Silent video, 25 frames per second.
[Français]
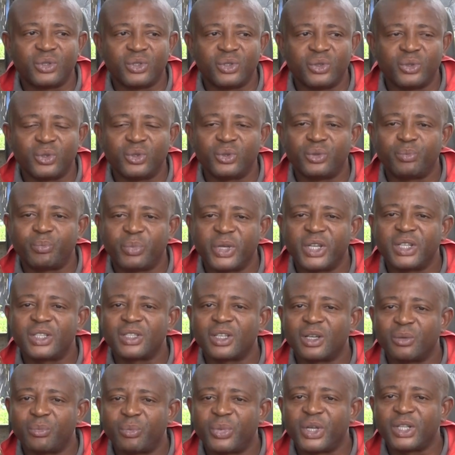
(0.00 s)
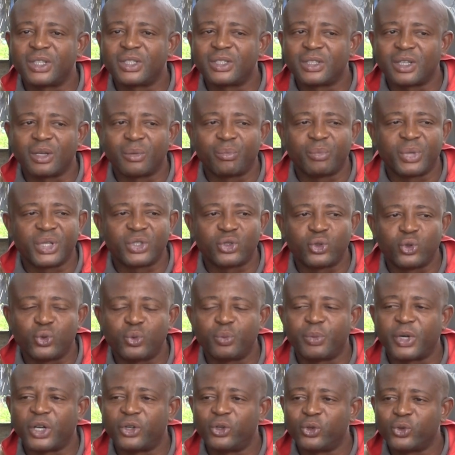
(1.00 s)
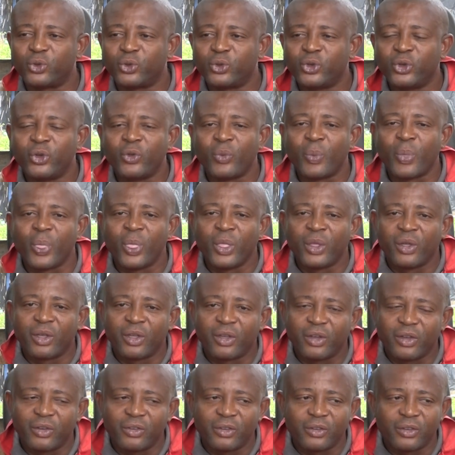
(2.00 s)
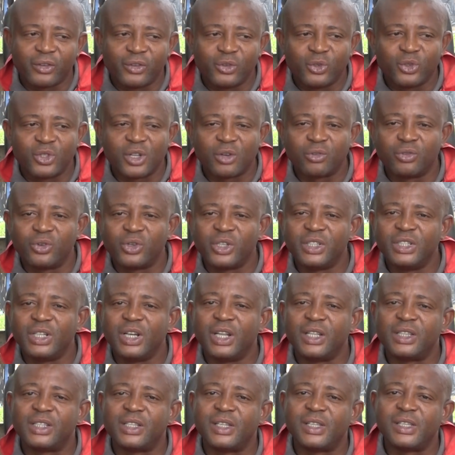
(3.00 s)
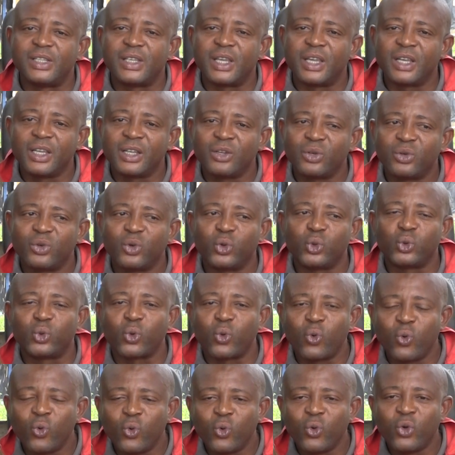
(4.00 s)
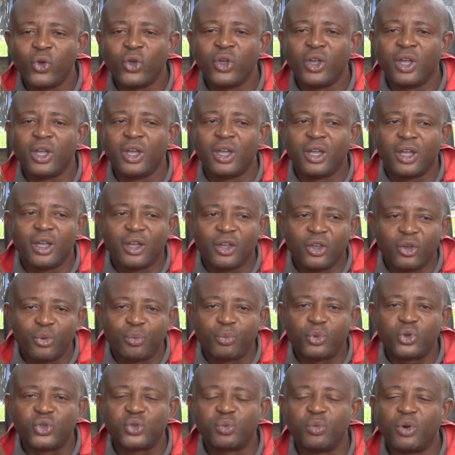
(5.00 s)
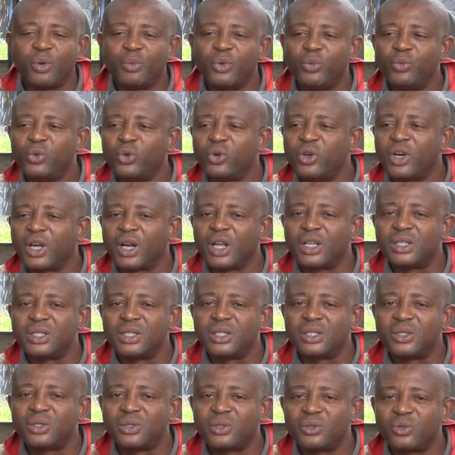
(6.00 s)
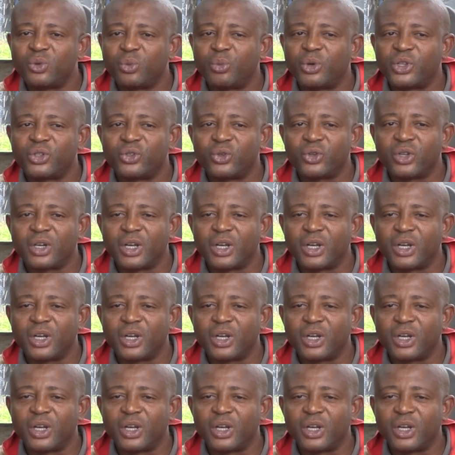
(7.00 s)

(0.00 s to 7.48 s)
de peintre, en, peinture. Pardon. nous avons un électricien auto et plus moi-même le garagiste, le patron